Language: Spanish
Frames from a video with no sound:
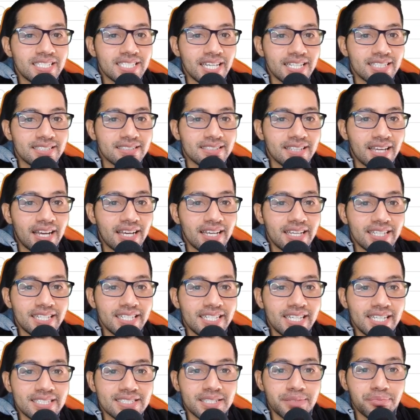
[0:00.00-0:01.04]
Ya está,
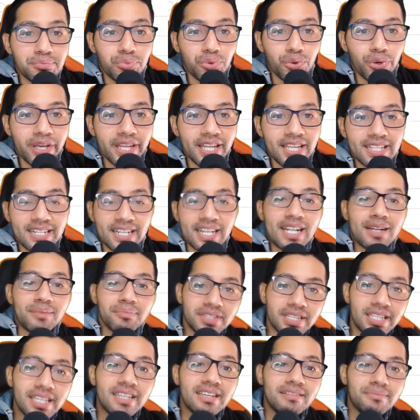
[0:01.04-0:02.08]
y así puedas
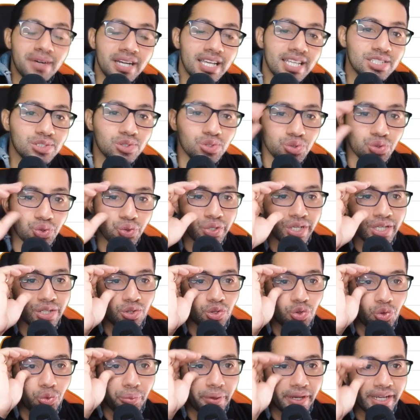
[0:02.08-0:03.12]
realmente vayas
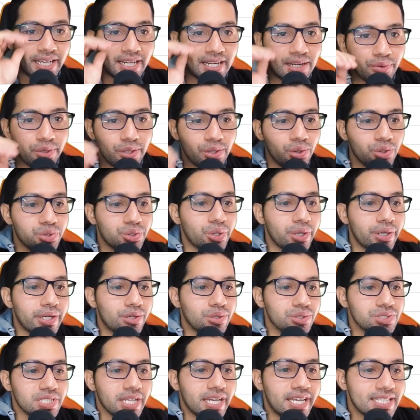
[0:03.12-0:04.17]
construyendo tu página web. La otra
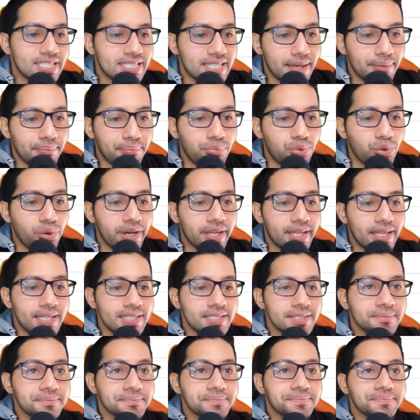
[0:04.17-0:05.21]
cosa es que
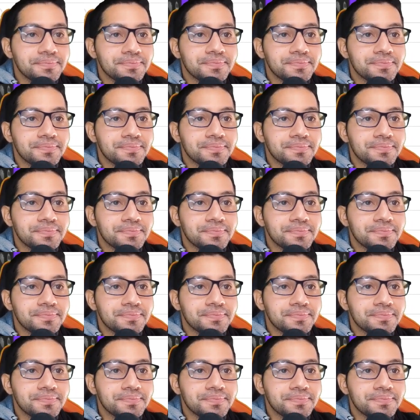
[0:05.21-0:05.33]
puedes